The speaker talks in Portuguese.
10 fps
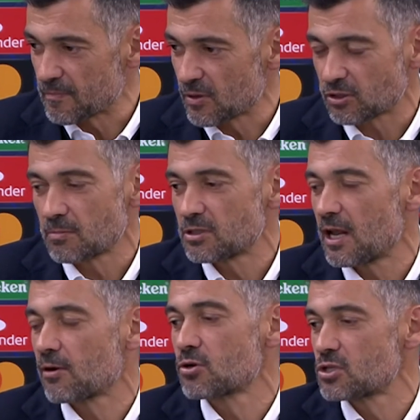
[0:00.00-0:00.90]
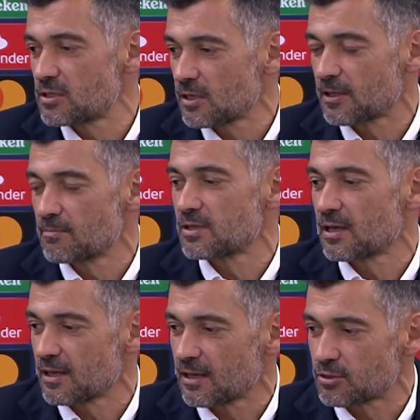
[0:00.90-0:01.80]
Nós temos de ter a consciência que estamos
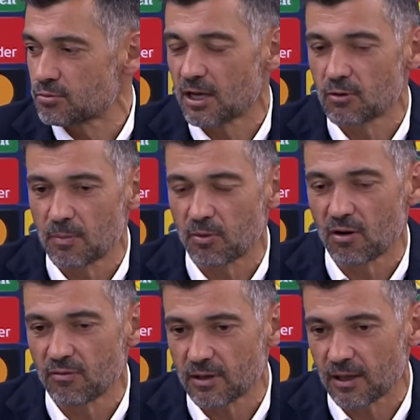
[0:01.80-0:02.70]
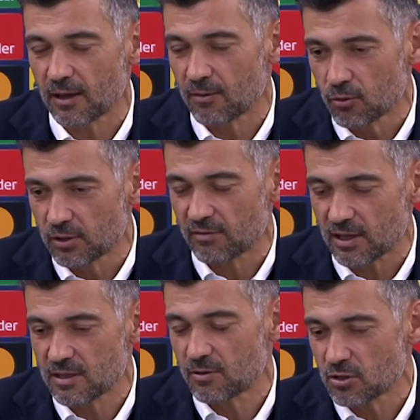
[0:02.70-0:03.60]
a, a disputar uma prova, que é como eu
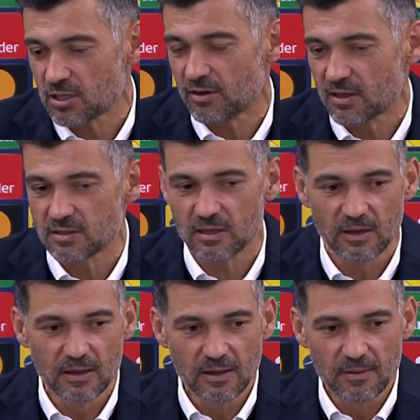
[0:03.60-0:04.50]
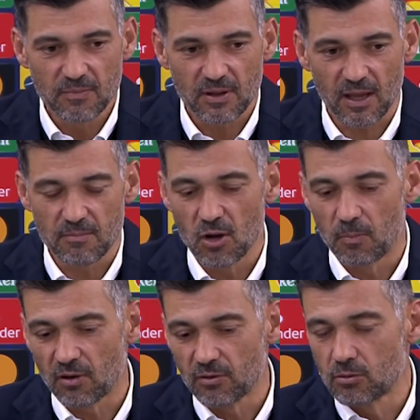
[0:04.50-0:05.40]
estava a, como eu estava a dizer, é a melhor
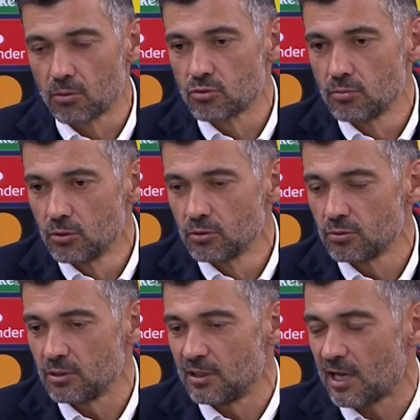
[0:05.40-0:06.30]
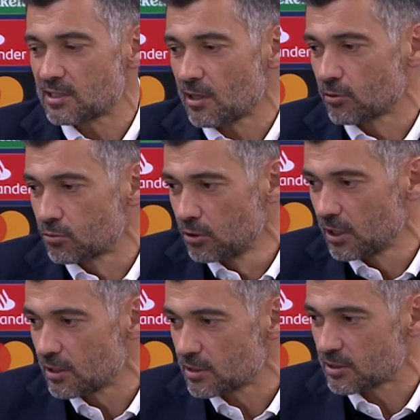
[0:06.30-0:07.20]
prova de clubes do mundo e nesta
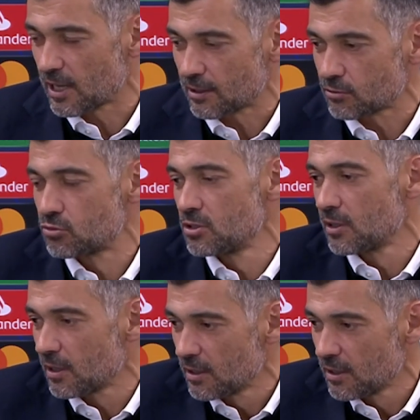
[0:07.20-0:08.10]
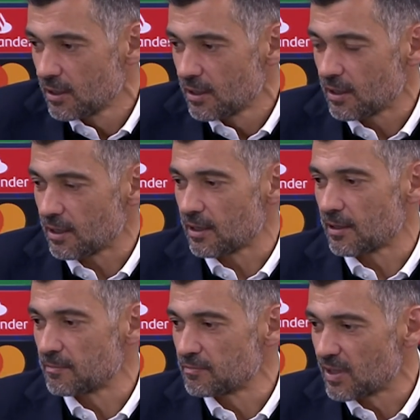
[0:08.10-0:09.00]
altura está reduzida
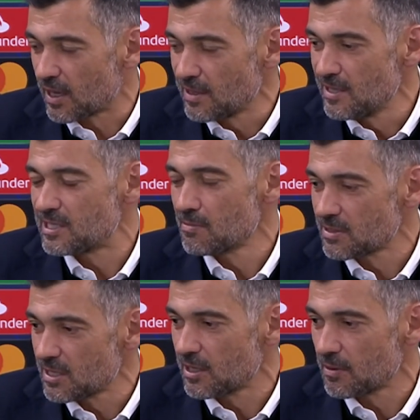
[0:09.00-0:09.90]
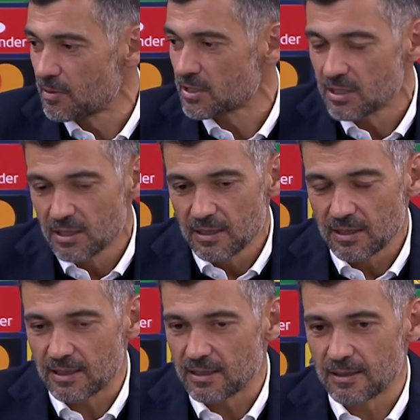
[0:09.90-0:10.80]
eh, a grandíssimas equipas
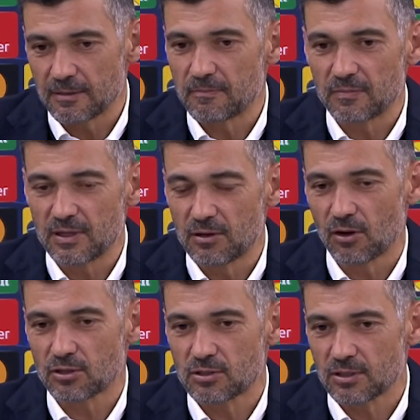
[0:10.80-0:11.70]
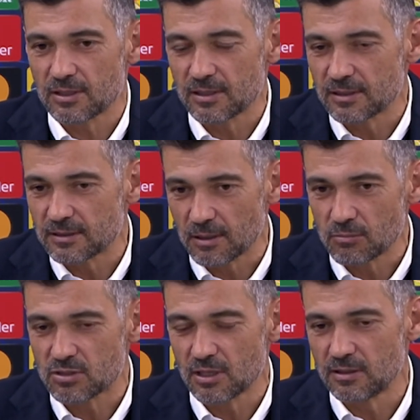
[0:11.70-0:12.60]
eh, e nós eh,
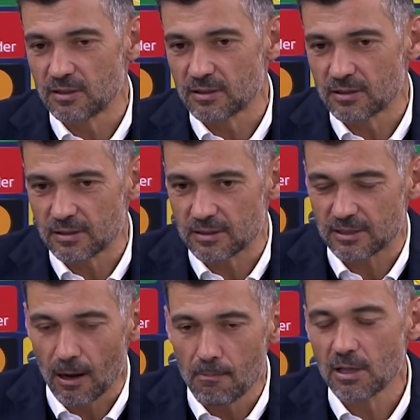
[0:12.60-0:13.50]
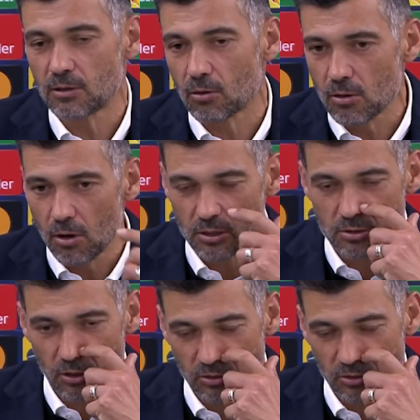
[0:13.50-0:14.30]
temos de sentir extremamente orgulhosos.